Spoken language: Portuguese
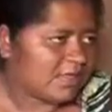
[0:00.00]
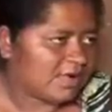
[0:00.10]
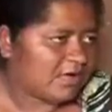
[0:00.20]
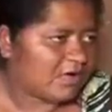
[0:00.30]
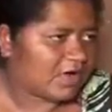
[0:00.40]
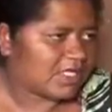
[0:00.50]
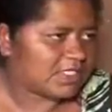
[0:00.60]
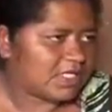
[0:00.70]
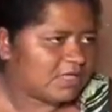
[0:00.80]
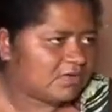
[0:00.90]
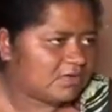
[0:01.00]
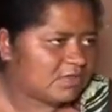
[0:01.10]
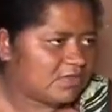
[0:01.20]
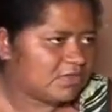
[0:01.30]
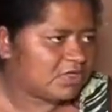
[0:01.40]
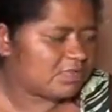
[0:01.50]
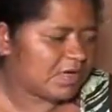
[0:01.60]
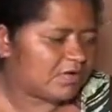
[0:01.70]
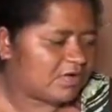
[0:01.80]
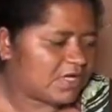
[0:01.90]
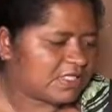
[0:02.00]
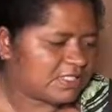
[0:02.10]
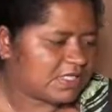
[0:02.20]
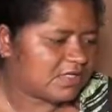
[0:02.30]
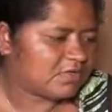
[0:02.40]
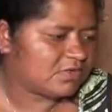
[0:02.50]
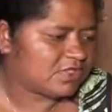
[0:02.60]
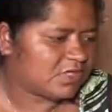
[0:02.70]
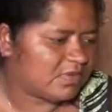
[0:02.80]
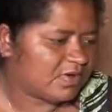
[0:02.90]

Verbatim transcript: É para o coração, dois para o coração, dois